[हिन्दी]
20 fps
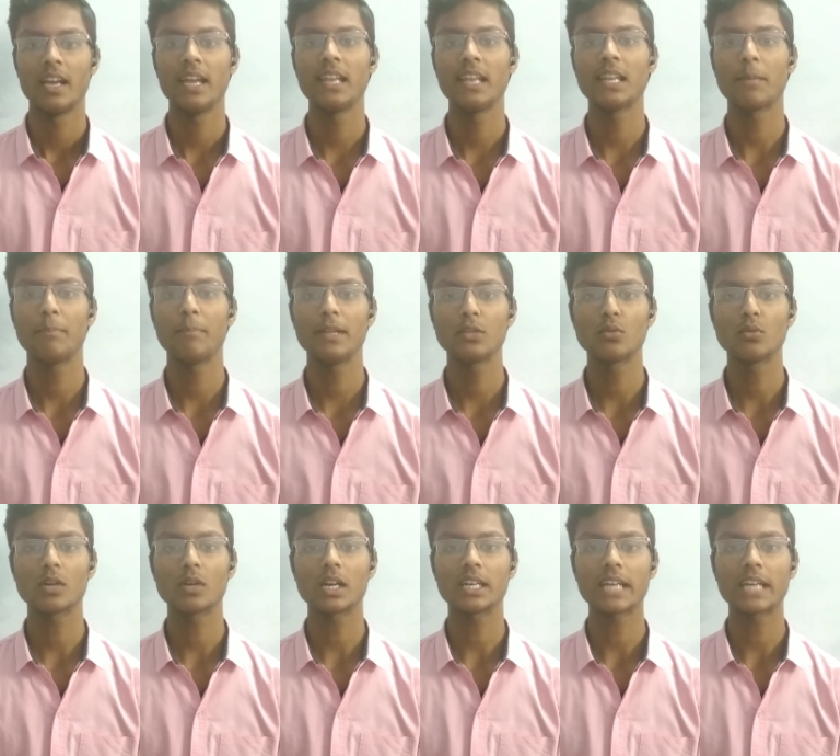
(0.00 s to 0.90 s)
इन नब्बे
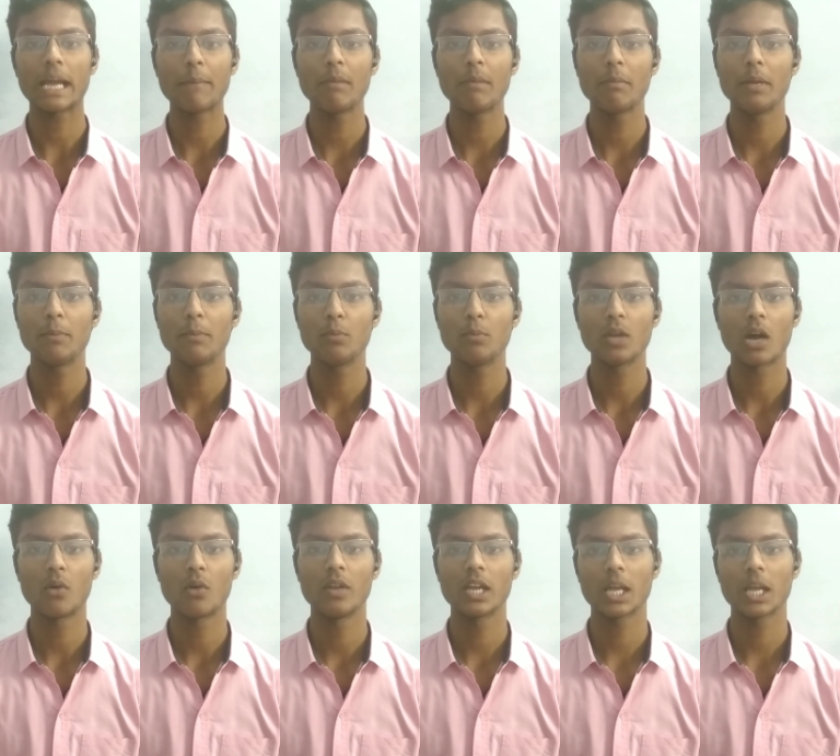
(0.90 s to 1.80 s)
दिनों का टाइम लिमिट
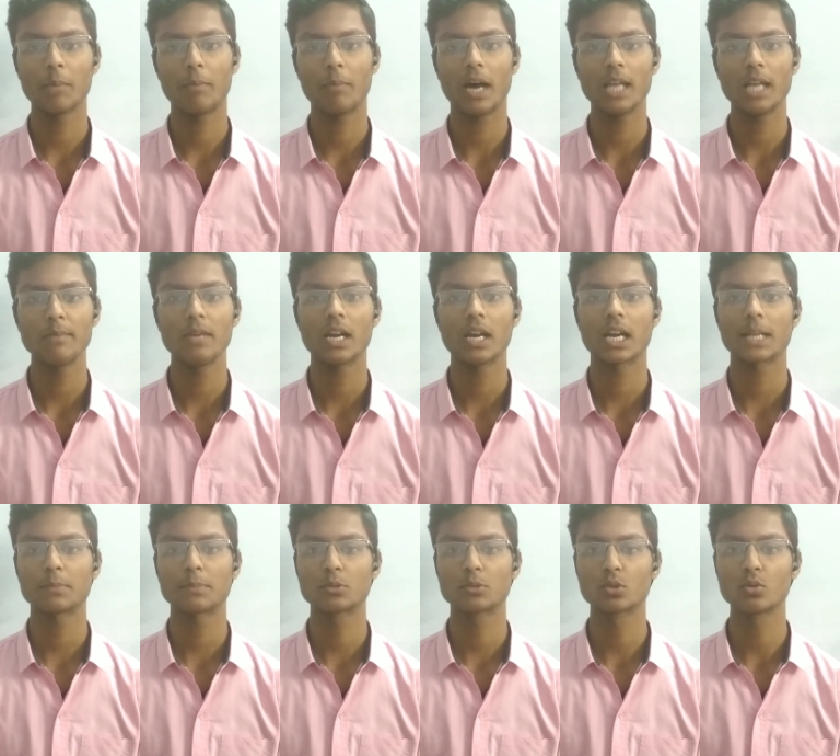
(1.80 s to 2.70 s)
पूरा होने के बाद भी अगर
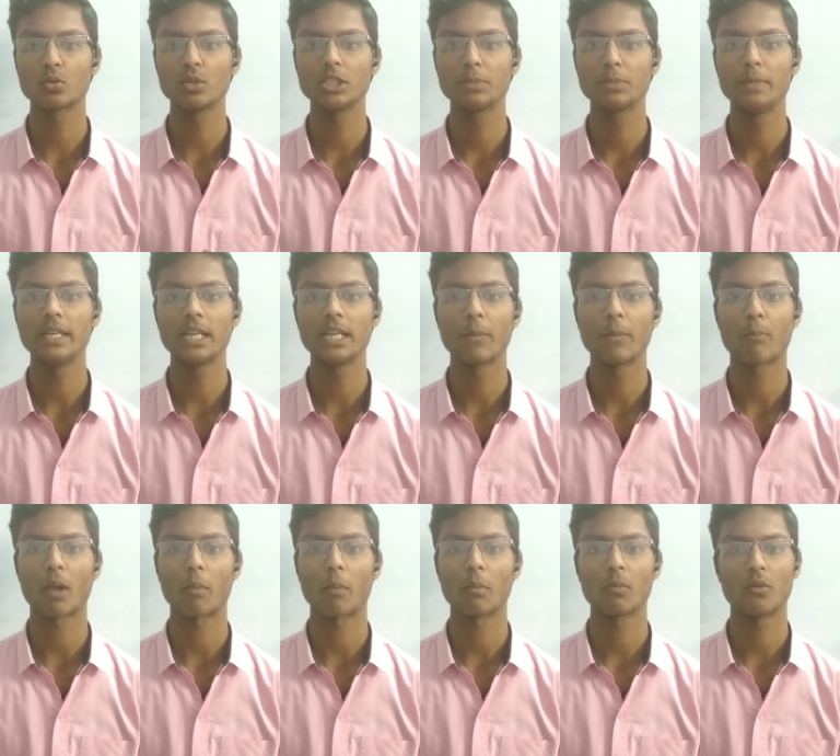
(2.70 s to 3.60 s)
आप स्लो स्पीड की
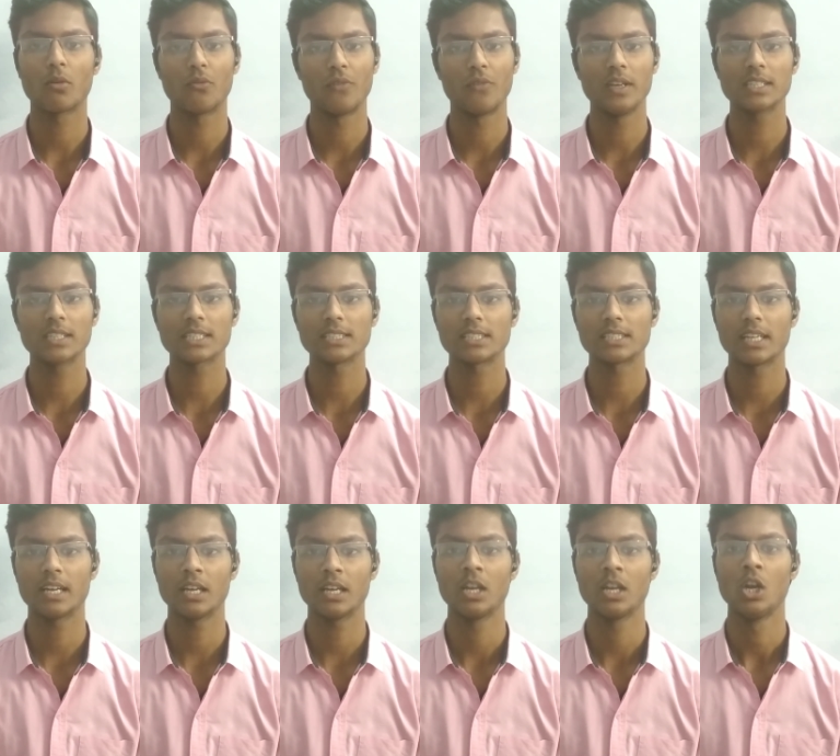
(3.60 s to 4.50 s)
प्रॉब्लम को फेस करते
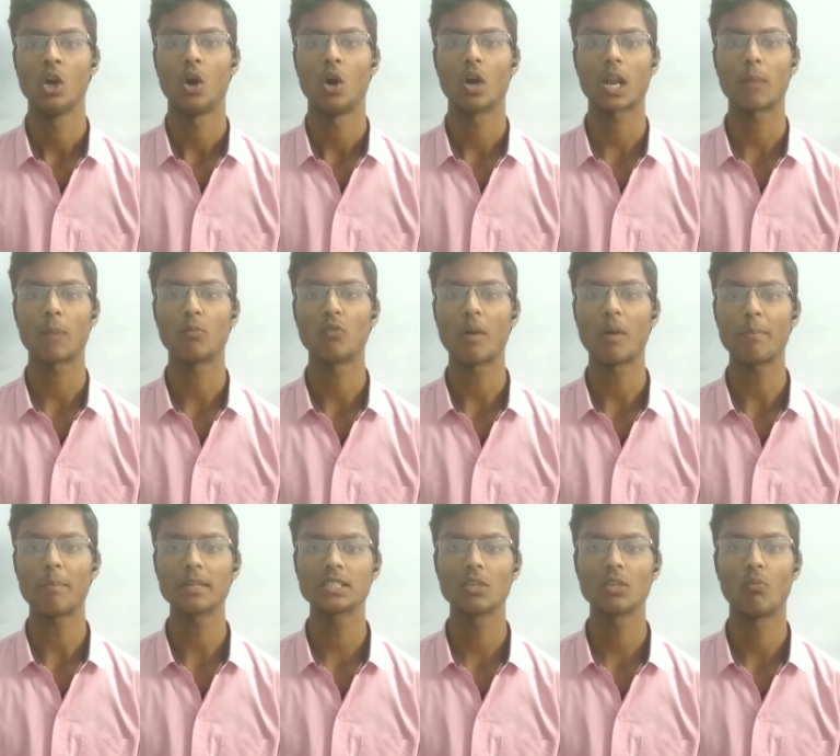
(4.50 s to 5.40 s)
हैं और आप
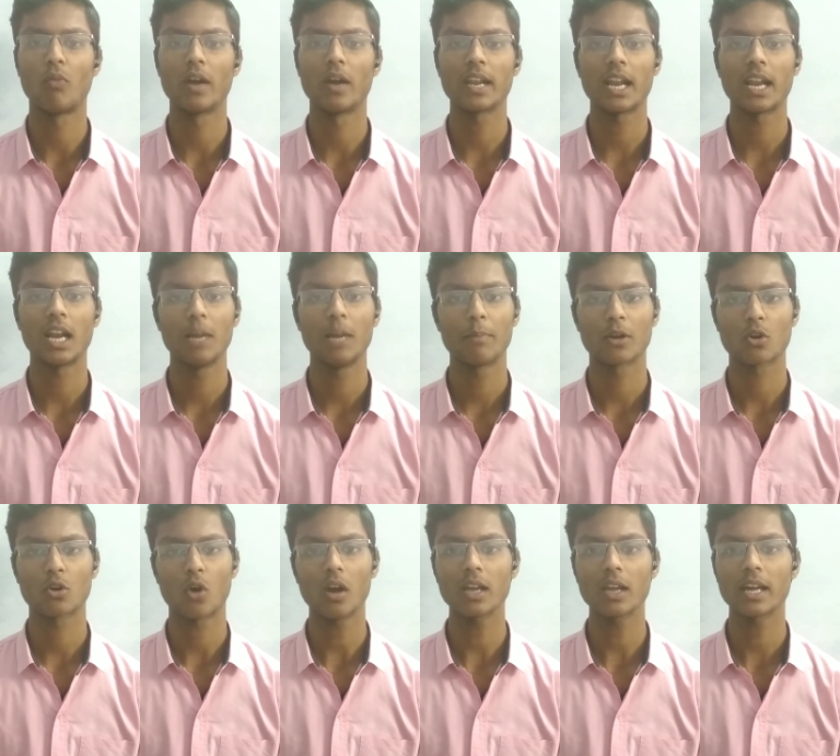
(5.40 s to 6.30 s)
वापस से वन पर
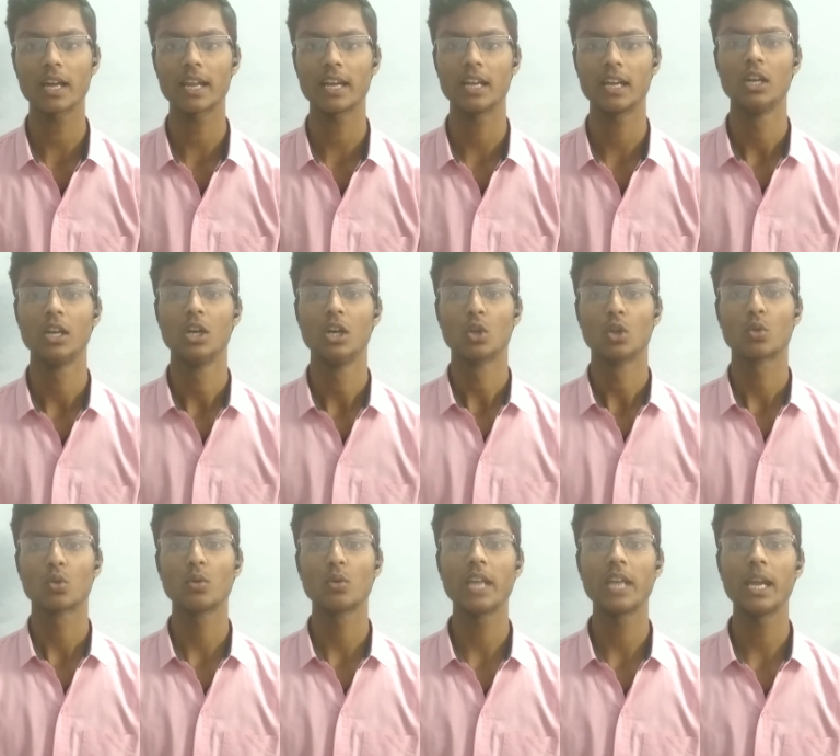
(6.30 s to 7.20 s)
कॉल करेंगे
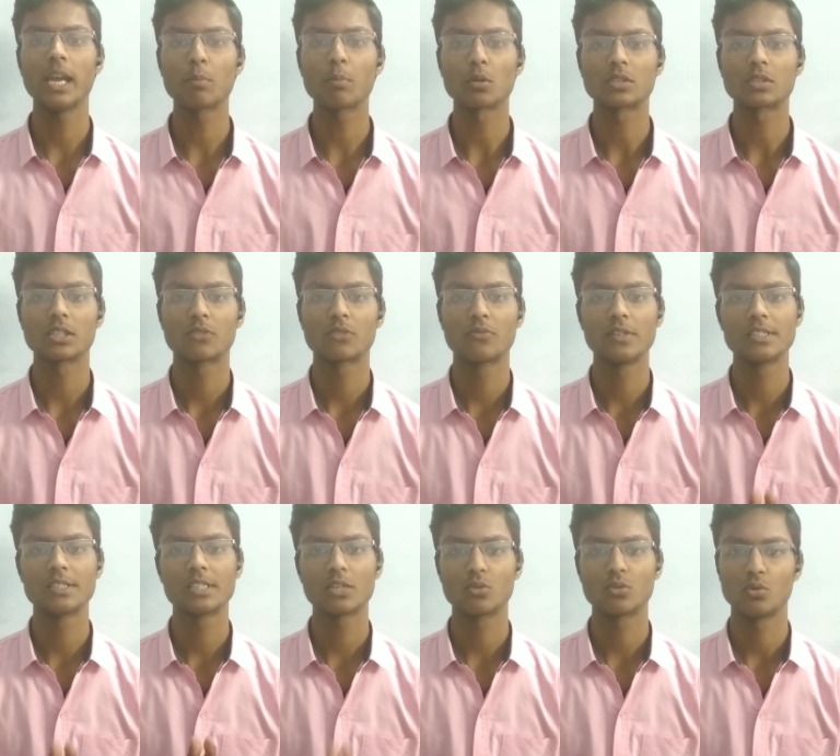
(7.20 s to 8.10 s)
तो यही प्रोसेस
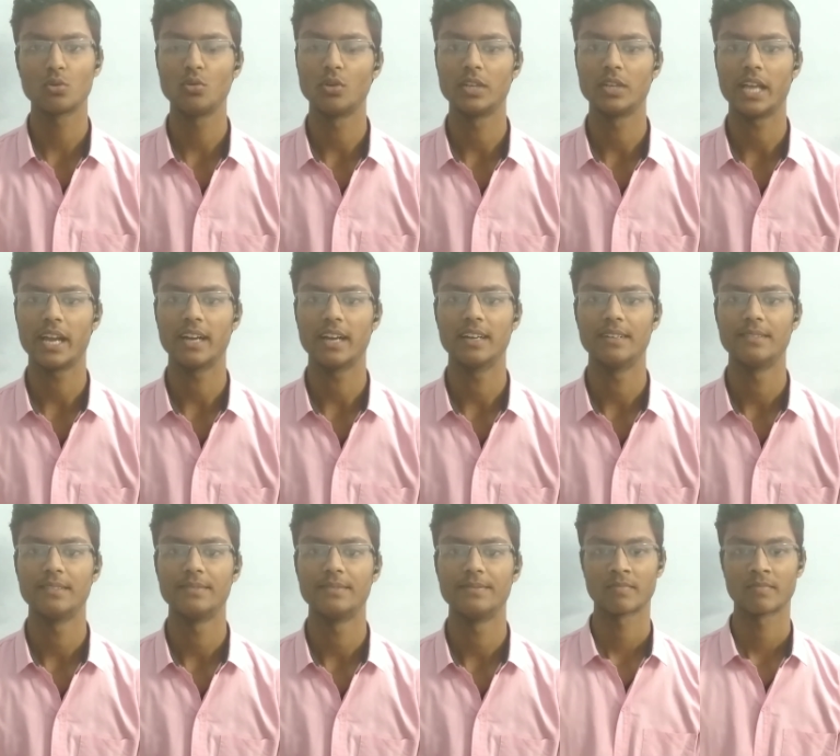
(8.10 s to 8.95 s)
फिर से शुरू हो जाएगा